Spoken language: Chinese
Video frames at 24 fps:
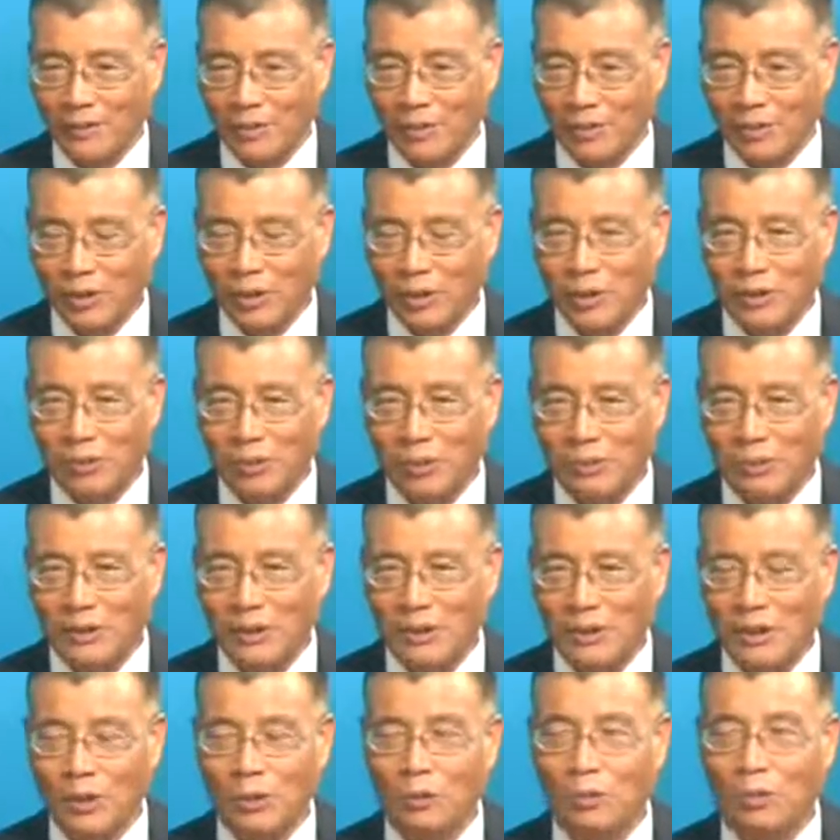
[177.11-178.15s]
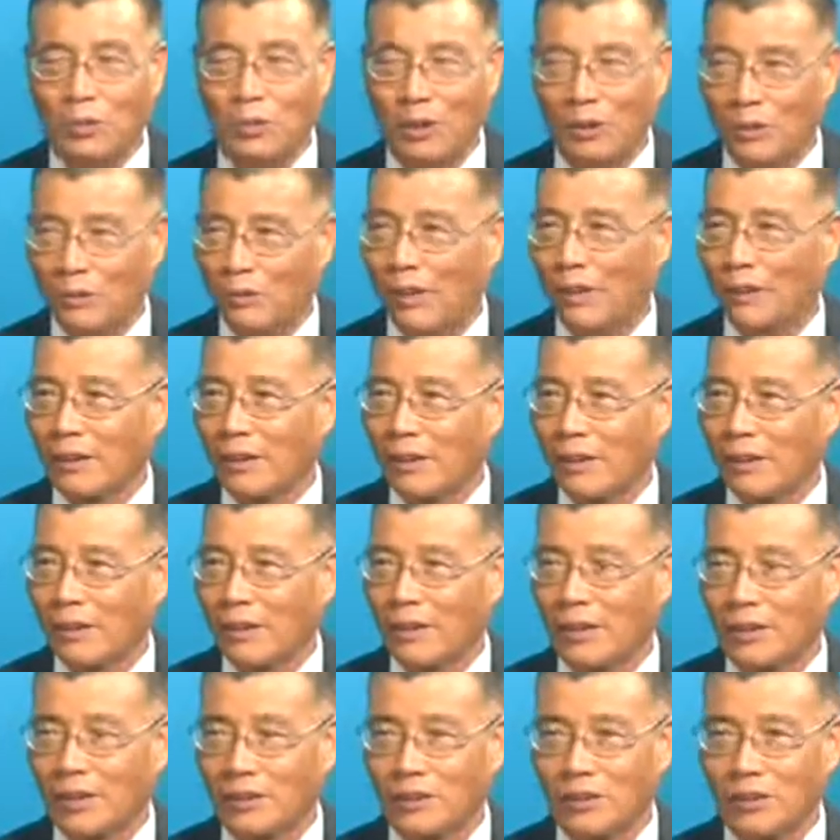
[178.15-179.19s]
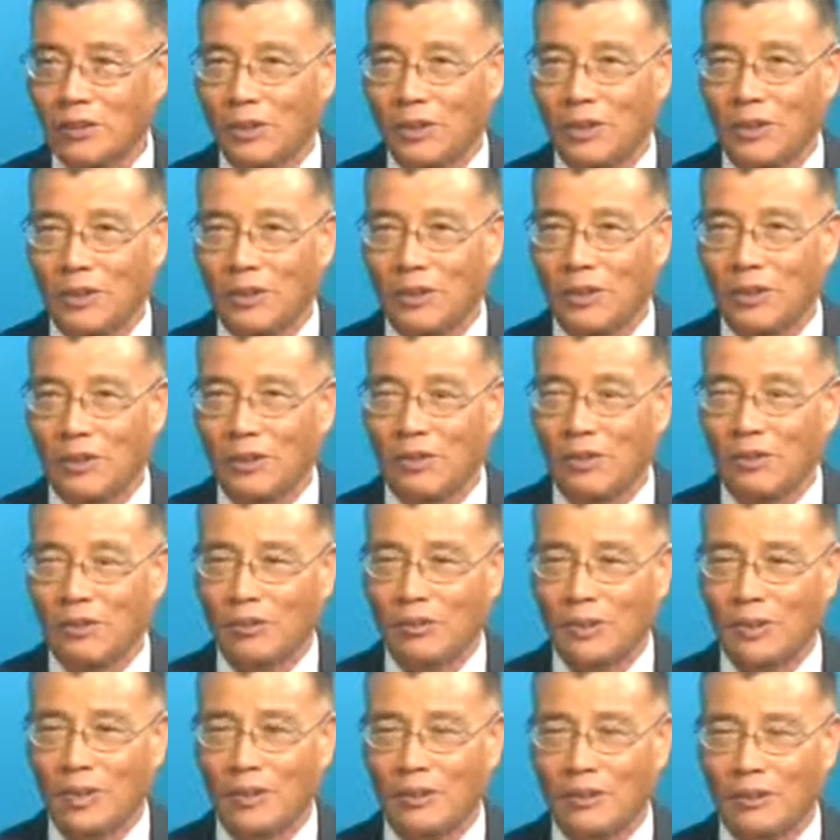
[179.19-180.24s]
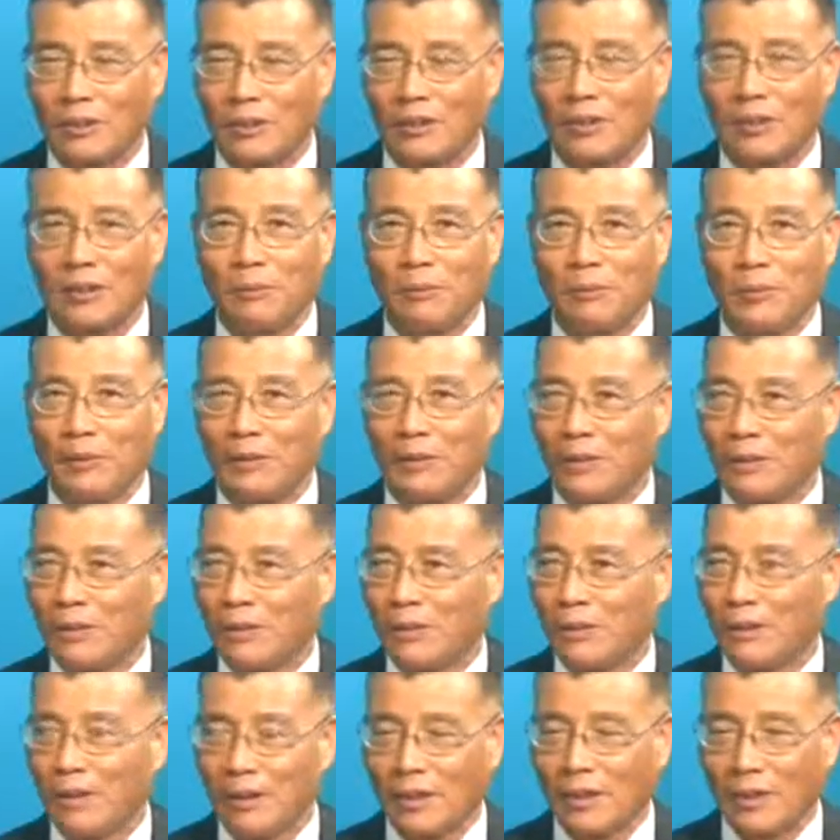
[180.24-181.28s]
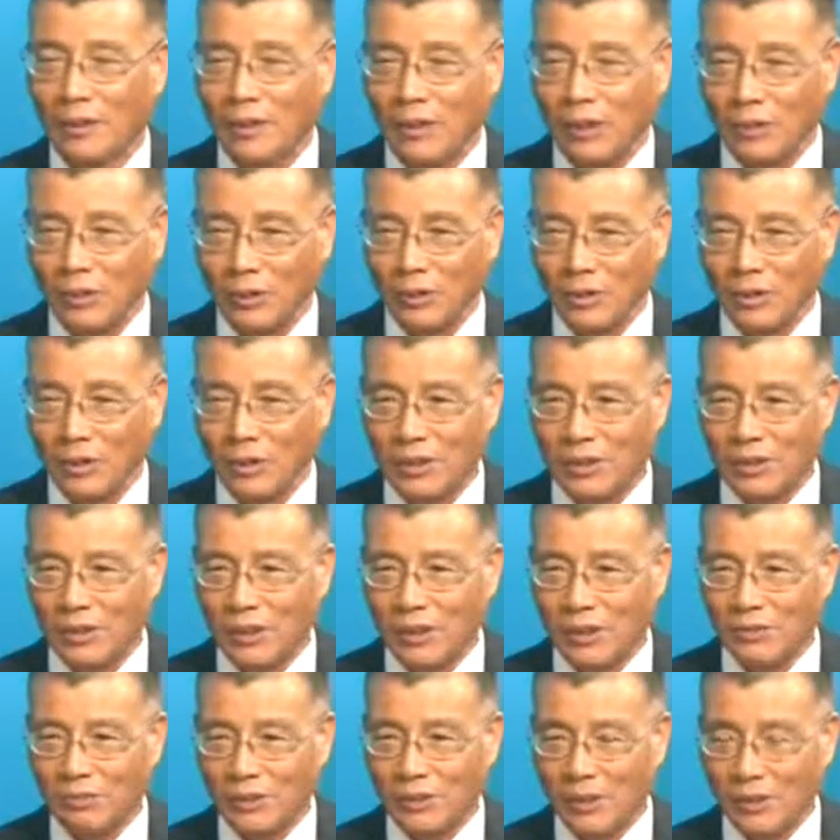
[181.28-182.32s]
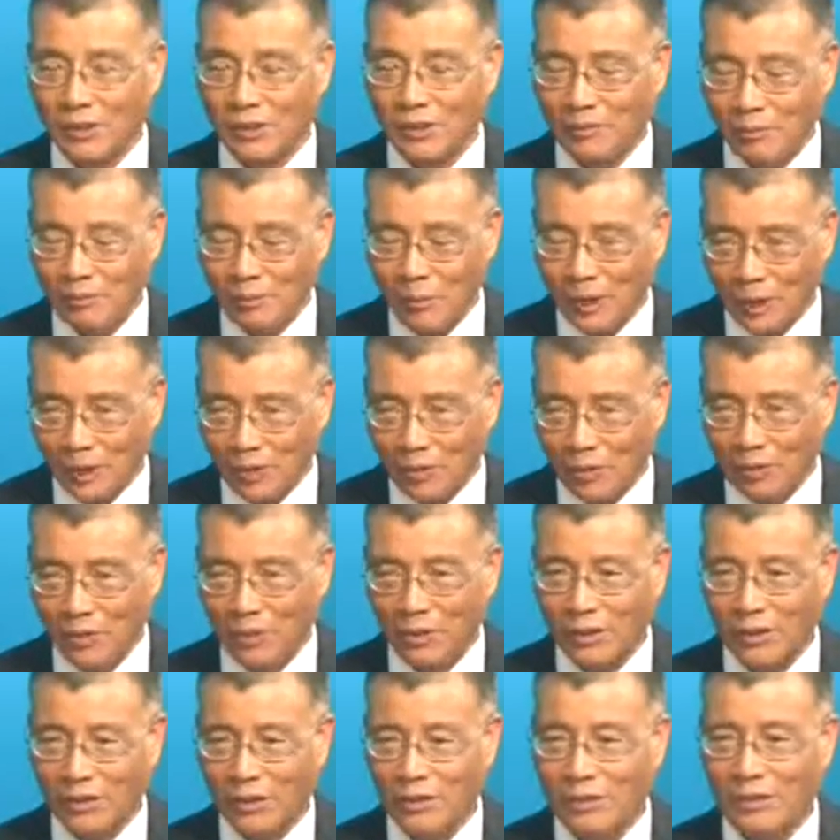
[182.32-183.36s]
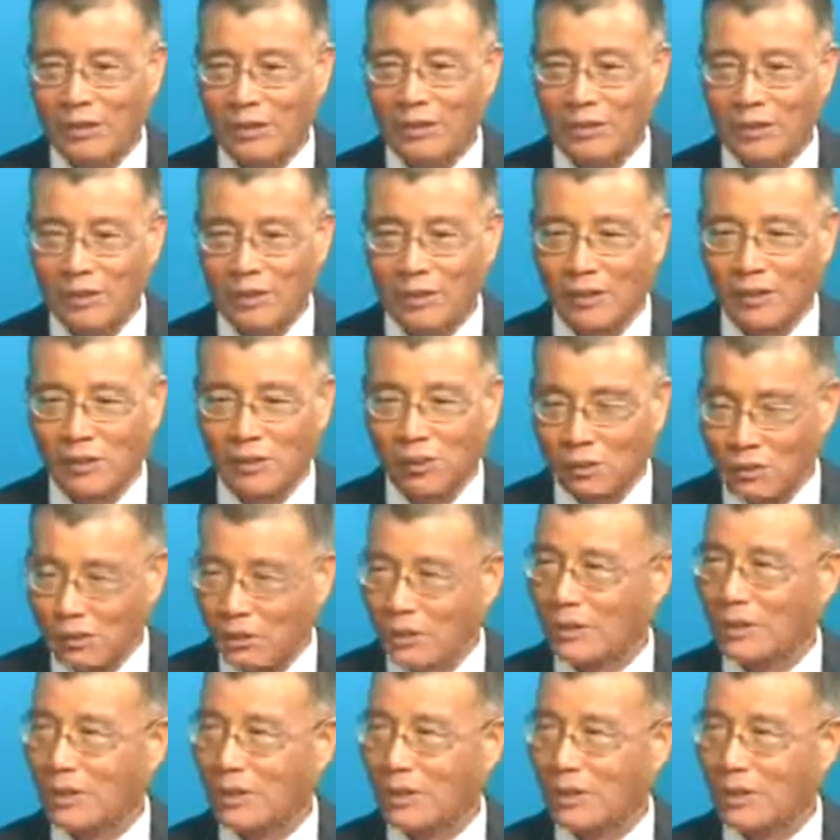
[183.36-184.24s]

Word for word: 所以呢，我们只要五十万啊就可以提供给这个移民有志移民美国的这个投